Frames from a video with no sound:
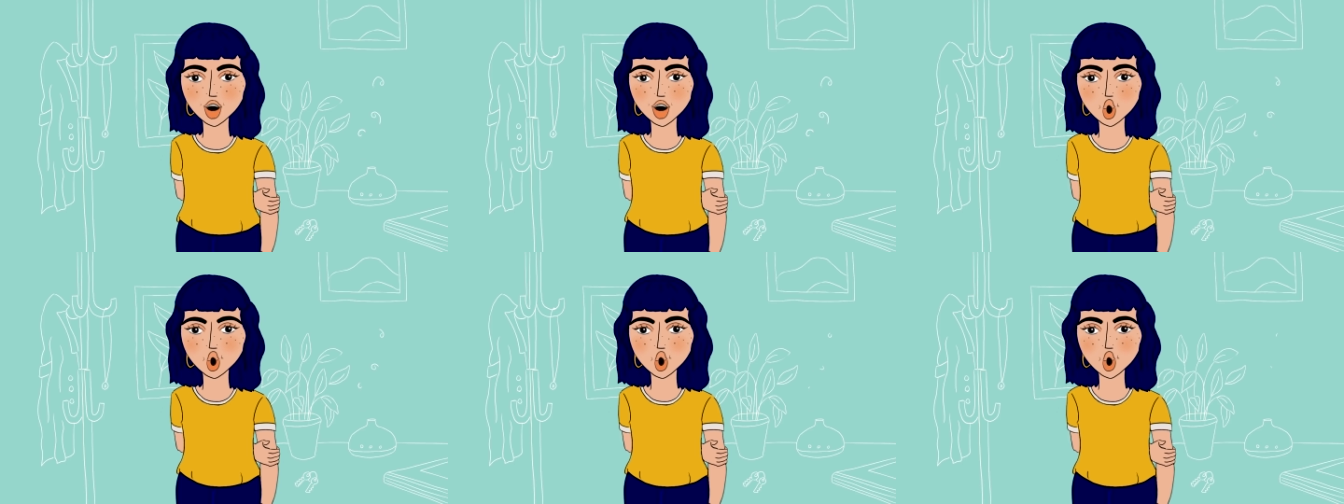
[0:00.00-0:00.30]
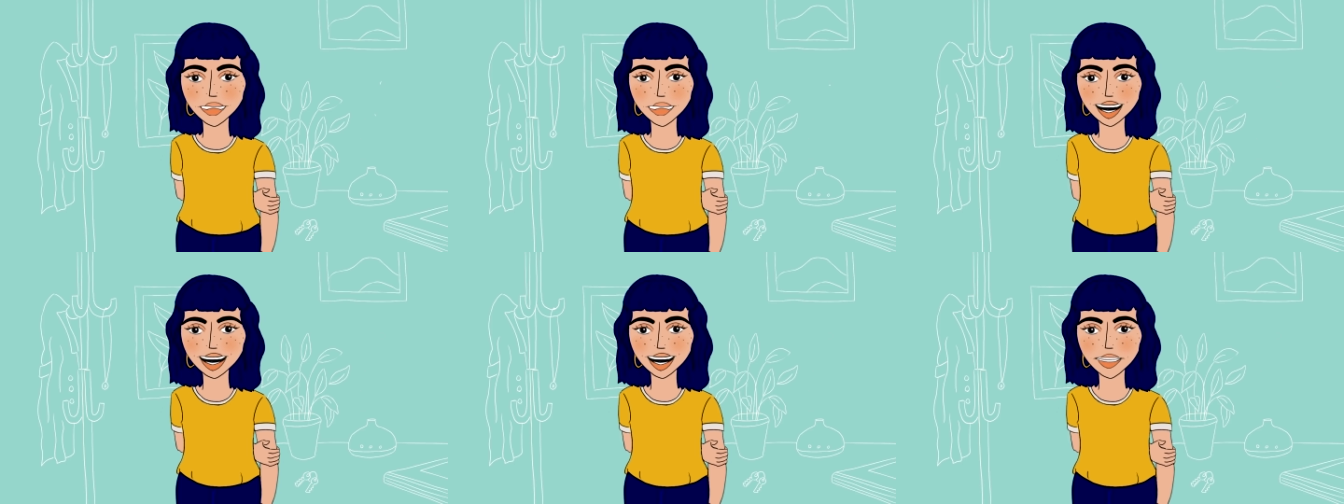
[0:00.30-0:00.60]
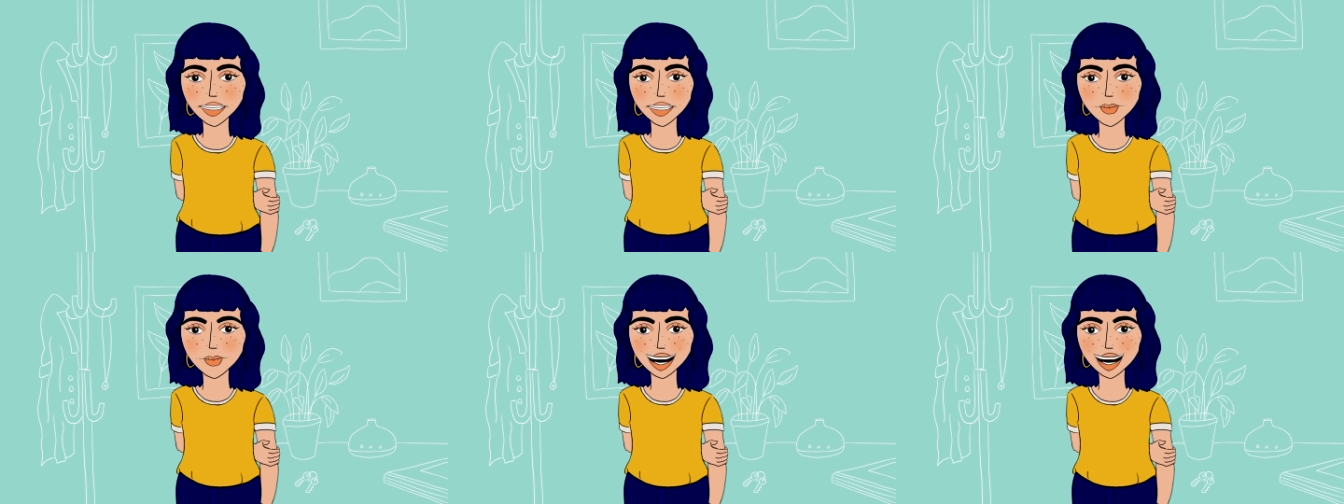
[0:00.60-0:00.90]
o Duarte
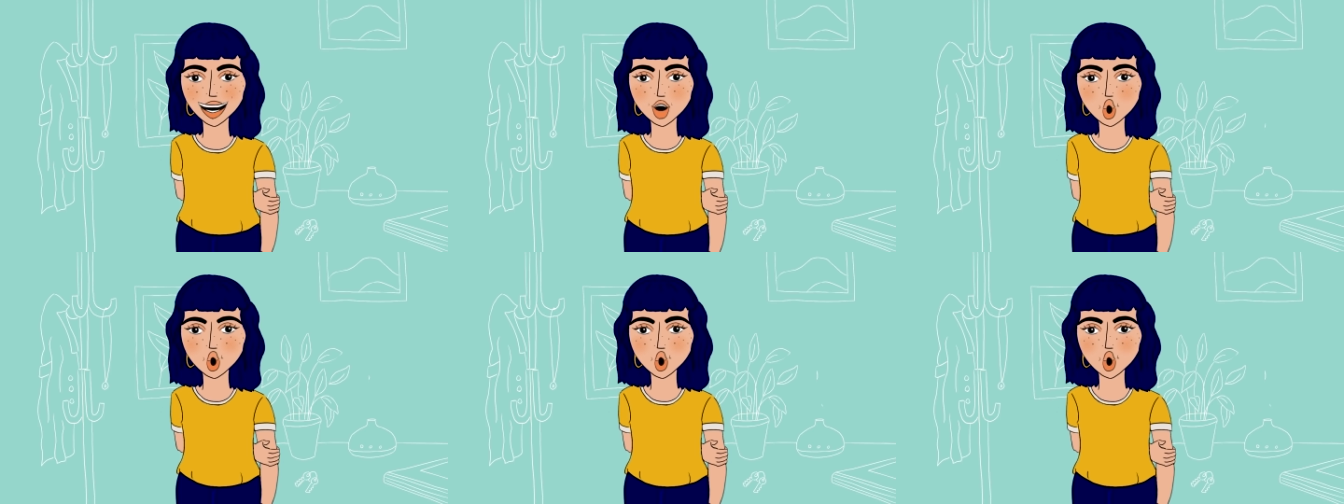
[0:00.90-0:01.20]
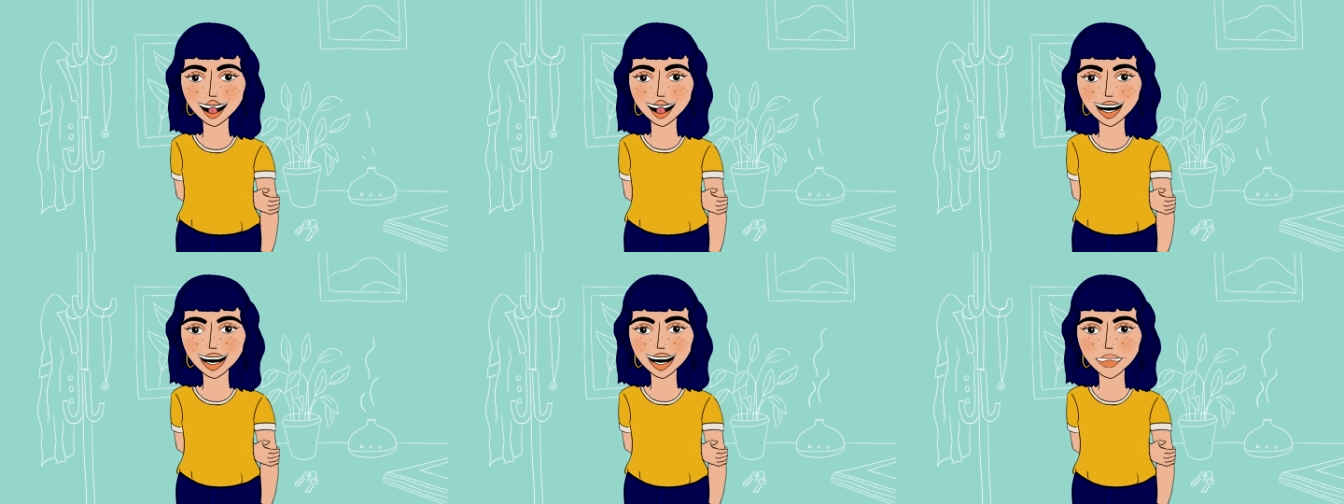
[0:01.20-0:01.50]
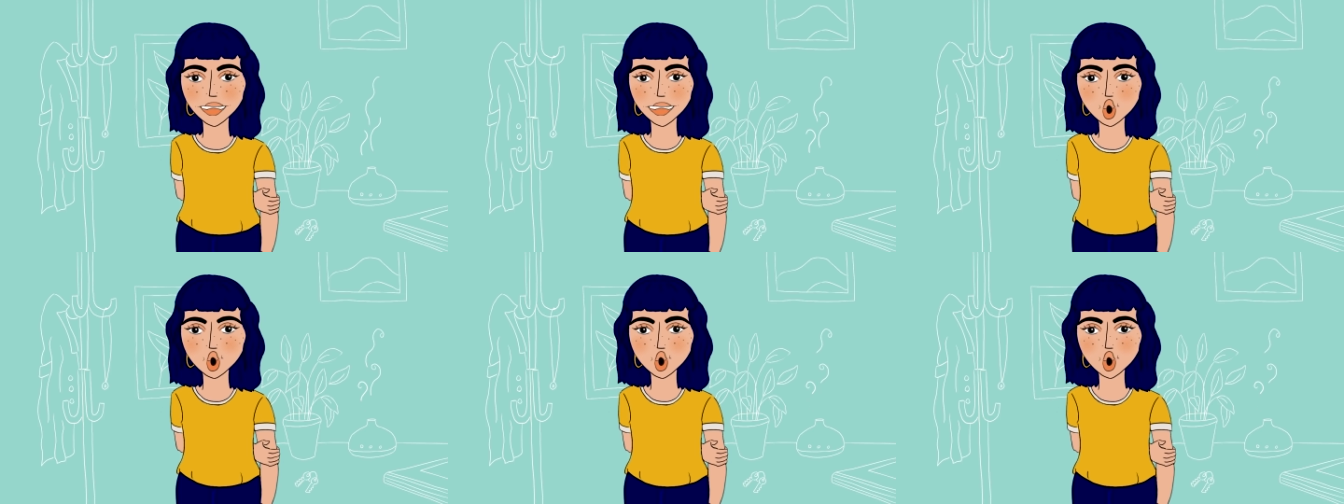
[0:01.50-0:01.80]
na vida deles,
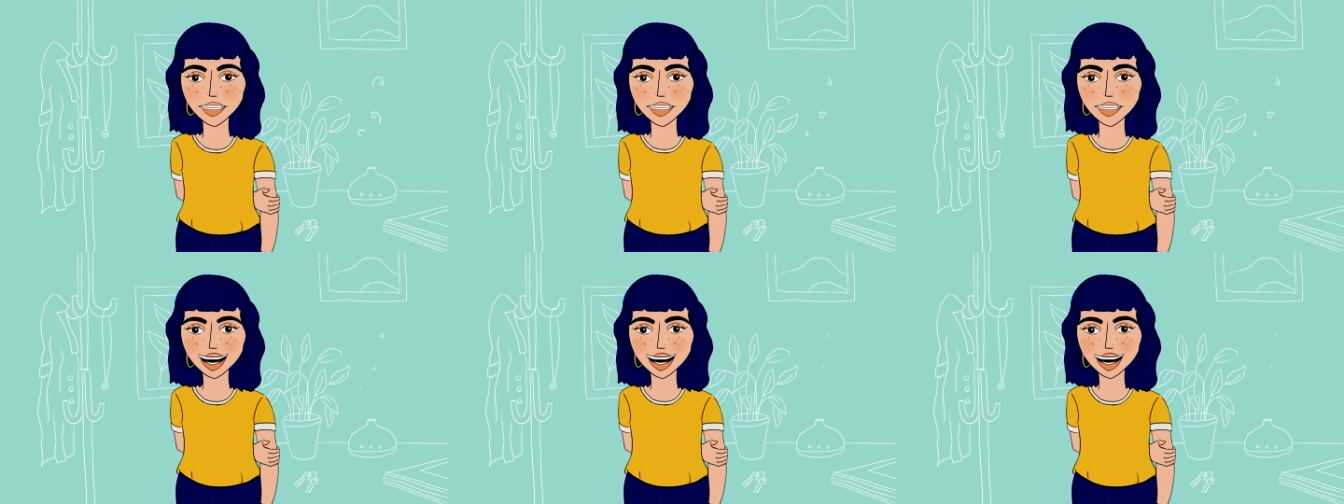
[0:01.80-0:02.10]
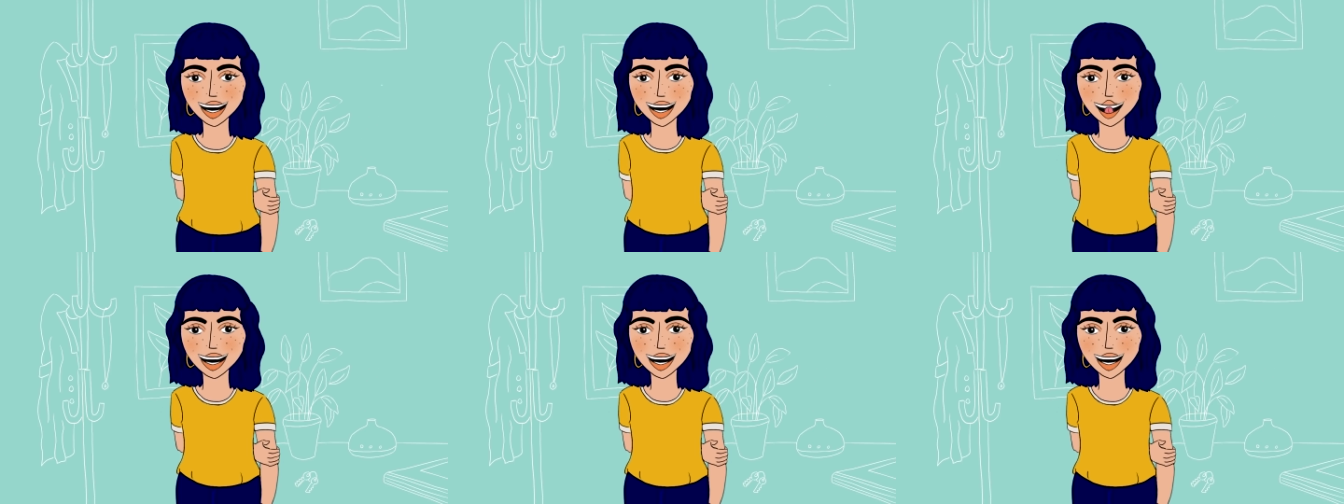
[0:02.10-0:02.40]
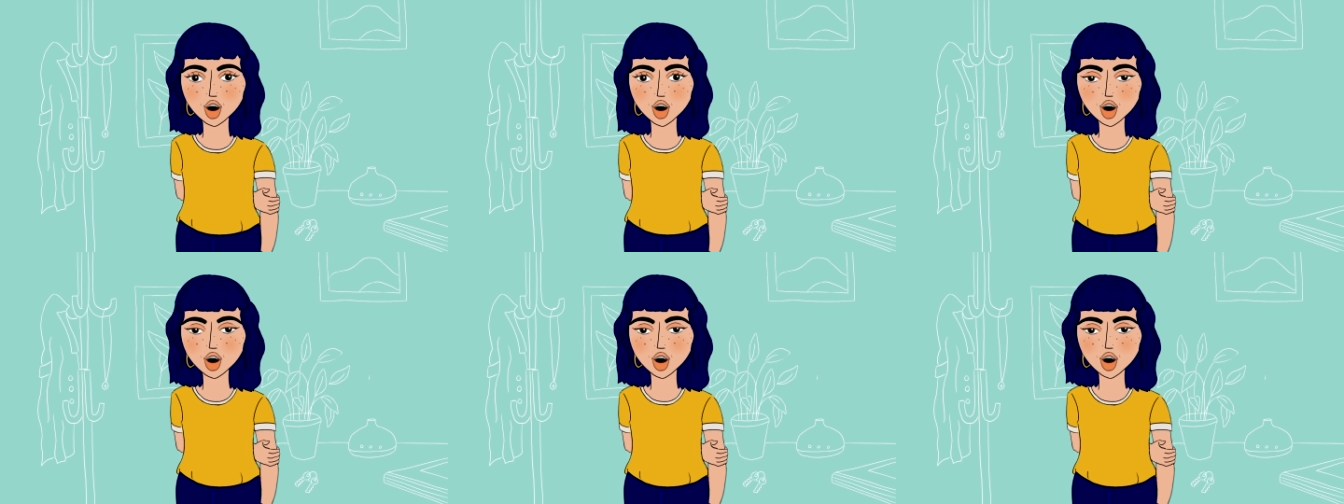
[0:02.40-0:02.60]
introduzir a vida